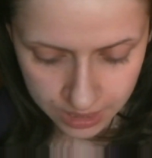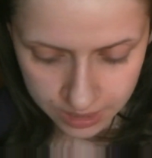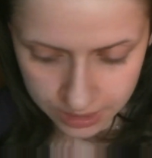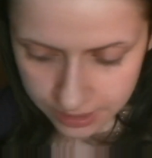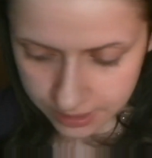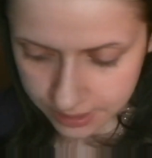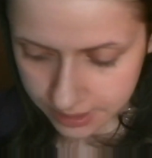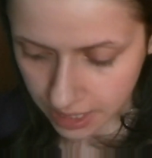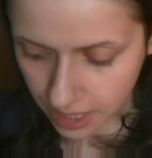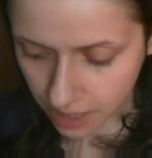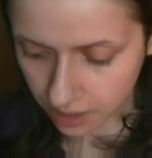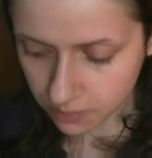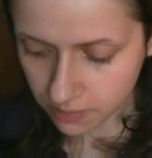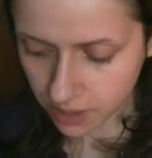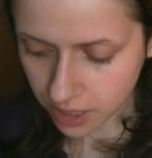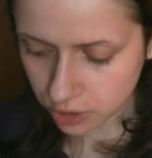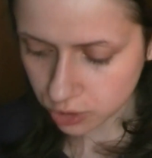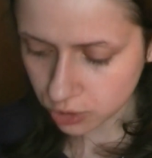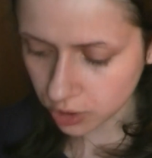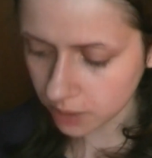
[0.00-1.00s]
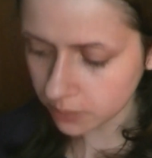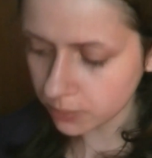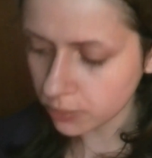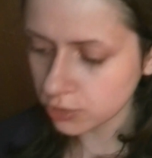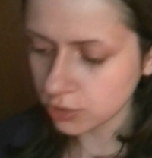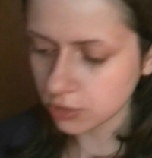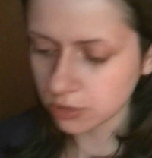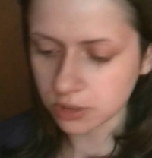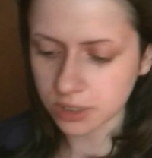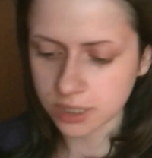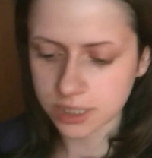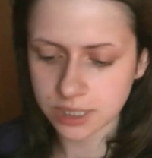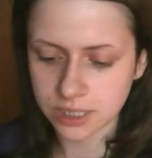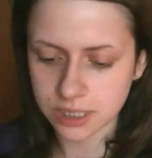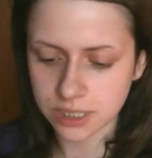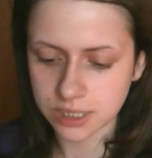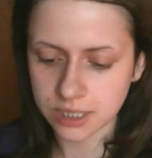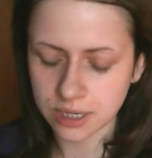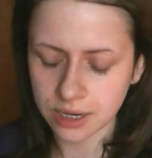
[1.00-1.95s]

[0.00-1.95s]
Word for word: Итак, маску я буду наносить